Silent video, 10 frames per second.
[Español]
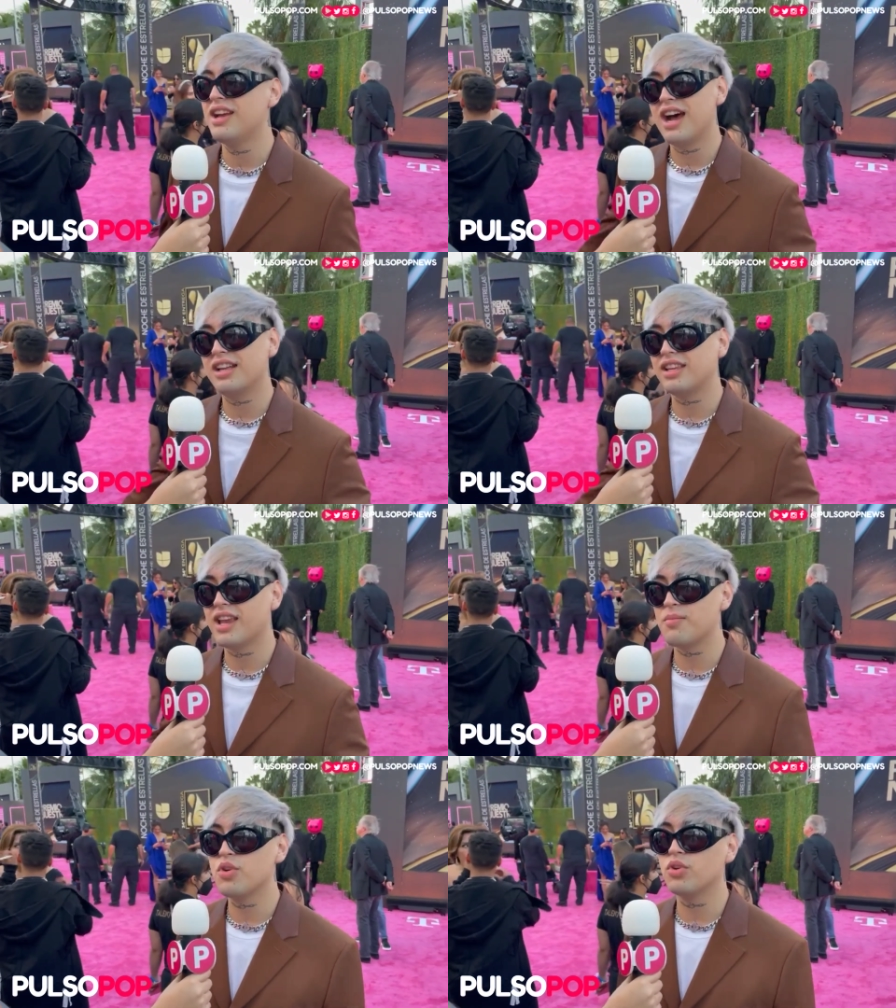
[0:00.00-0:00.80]
Así
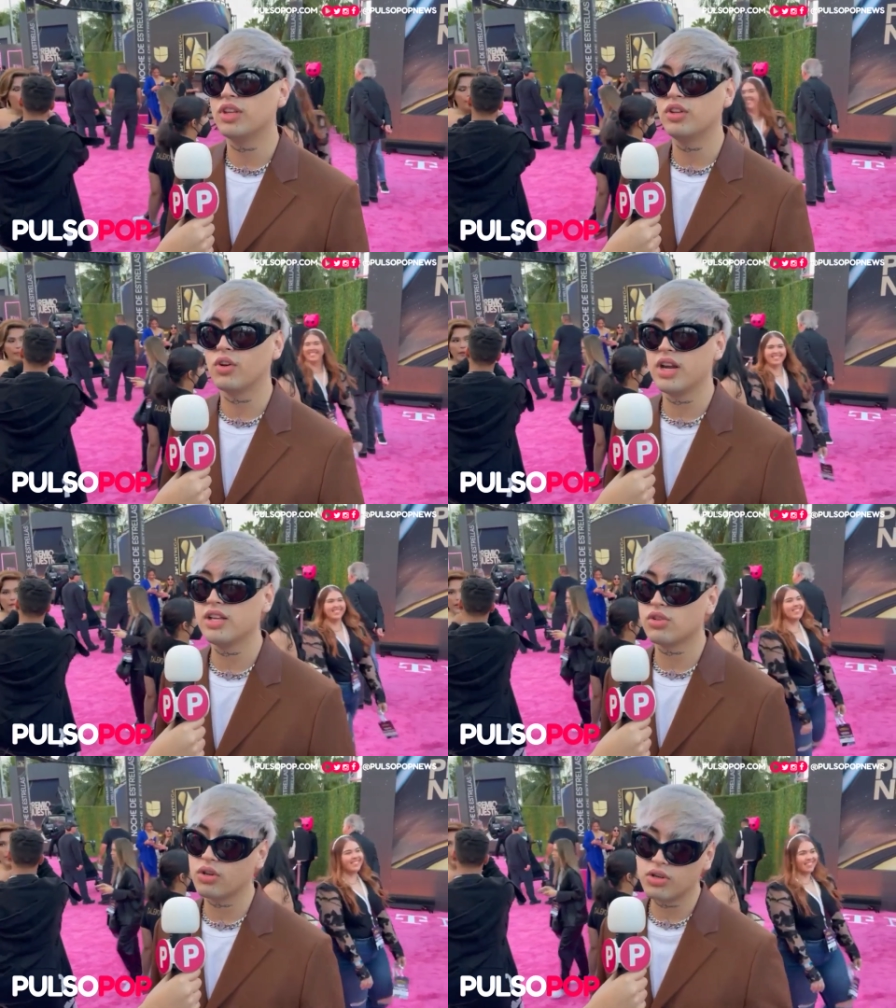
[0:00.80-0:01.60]
que muy contento con
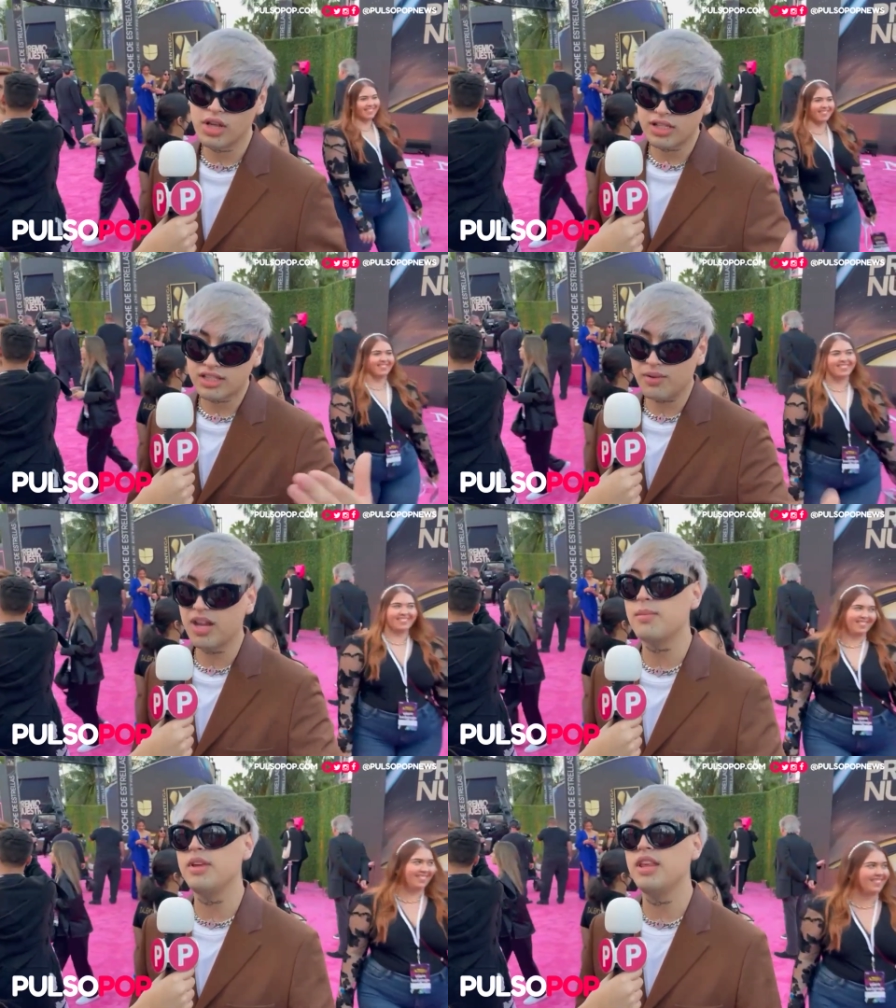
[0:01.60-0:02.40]
eso. Se
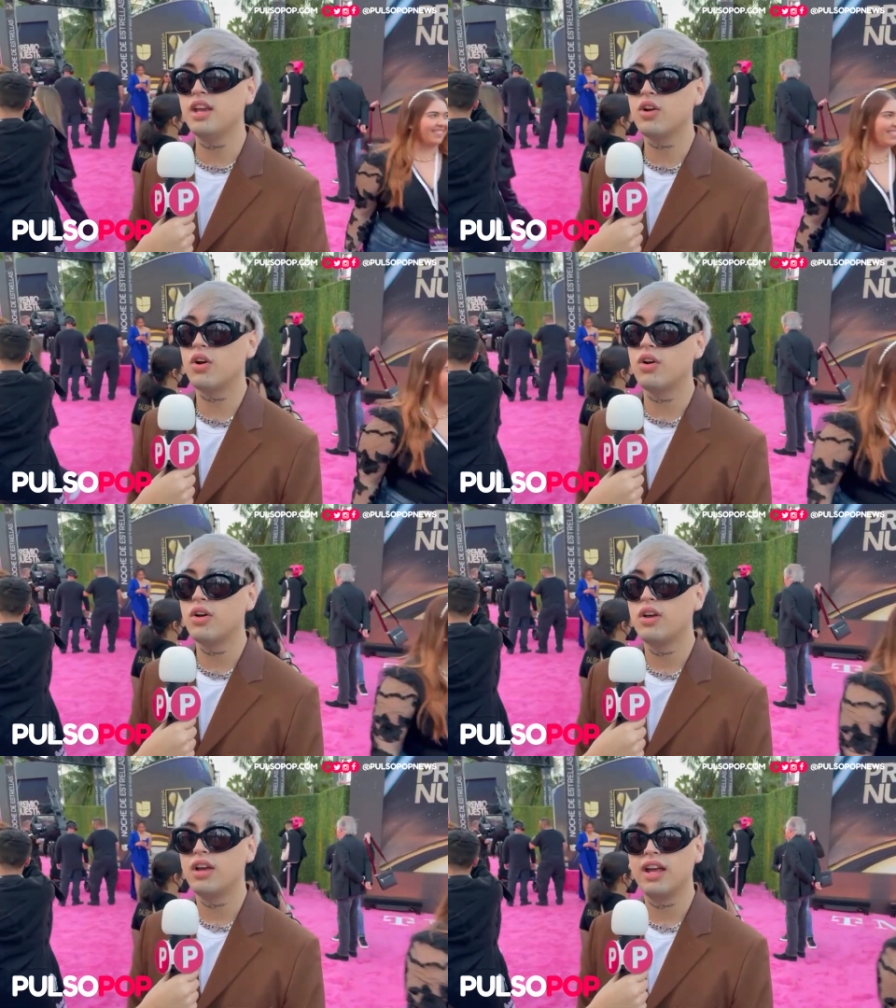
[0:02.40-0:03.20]
viene mi disco.
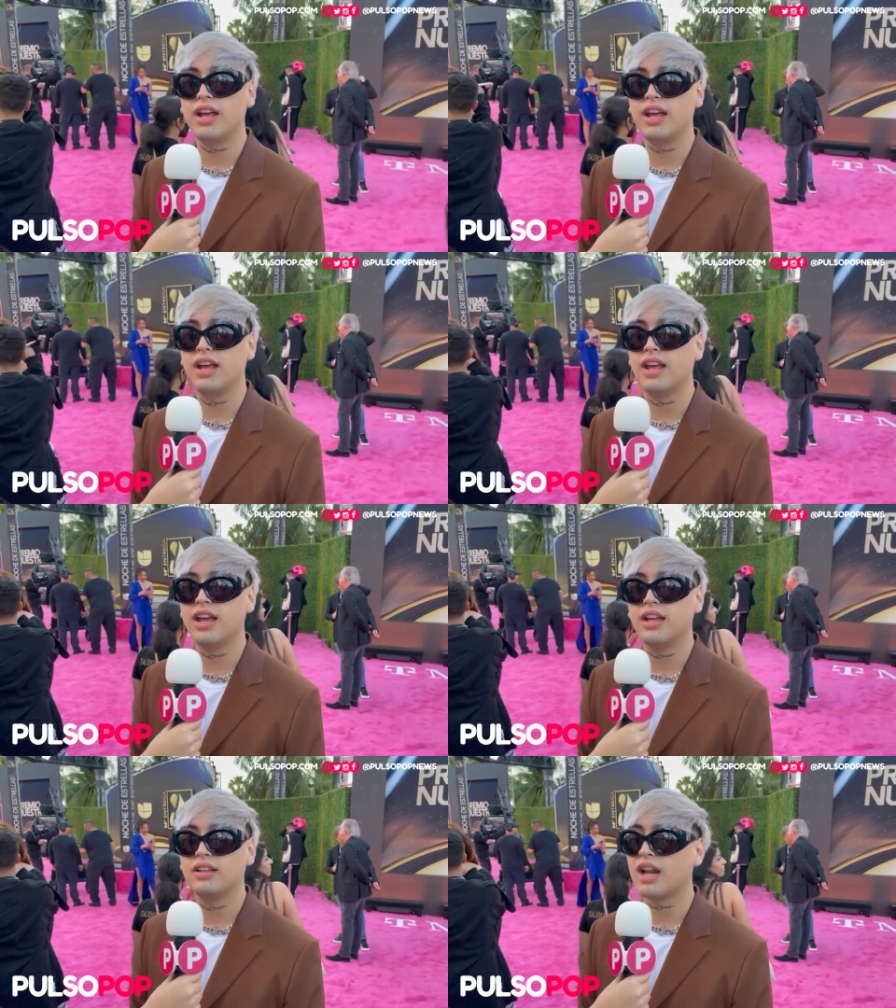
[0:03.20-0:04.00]

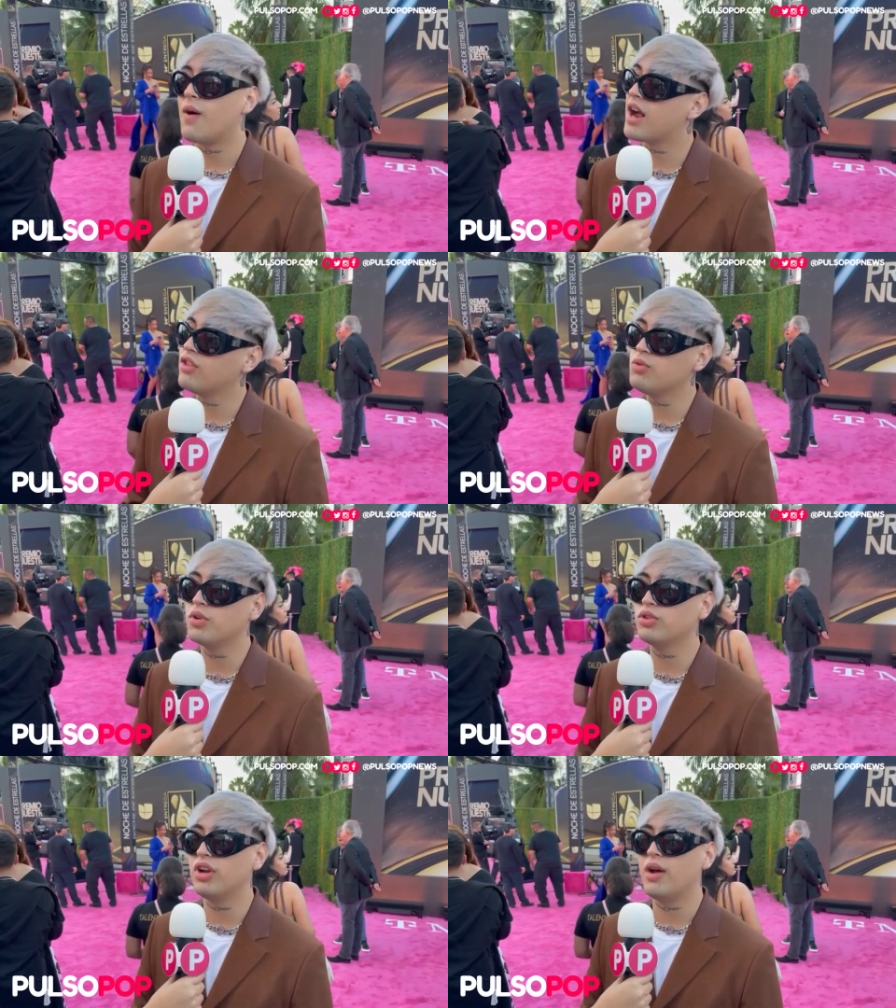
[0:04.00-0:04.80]
Eh, trabajando un
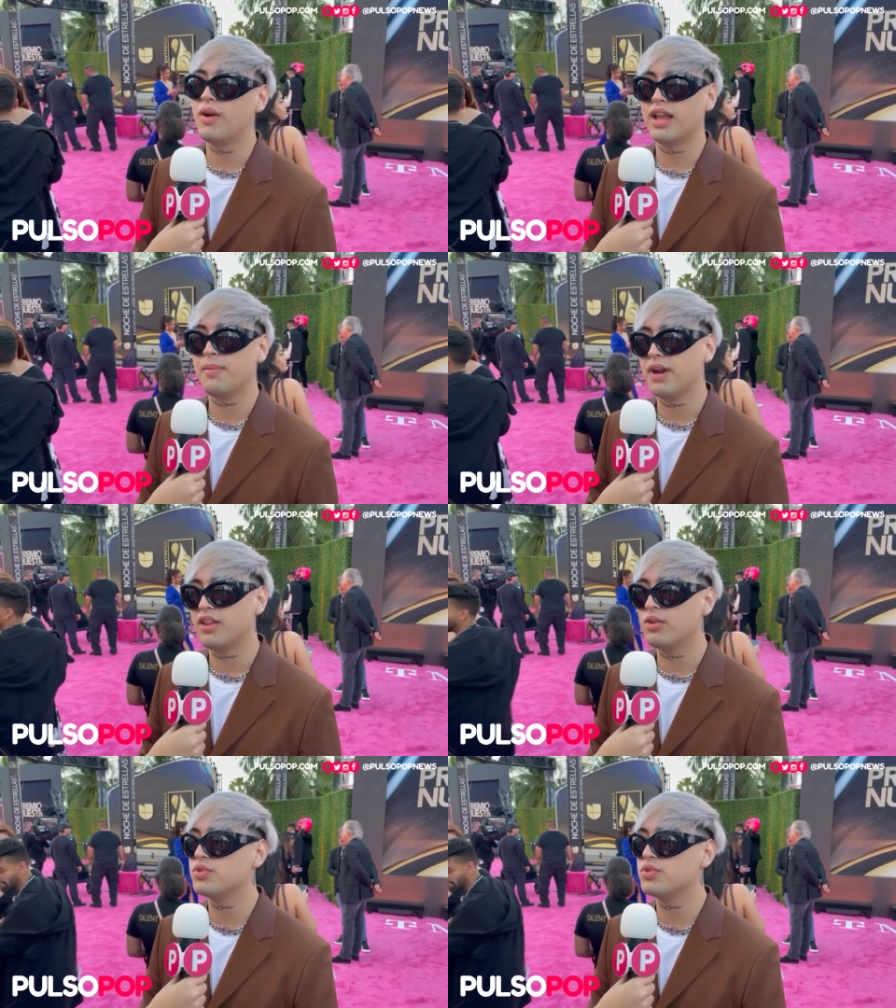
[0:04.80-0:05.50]
montón, la verdad, esperando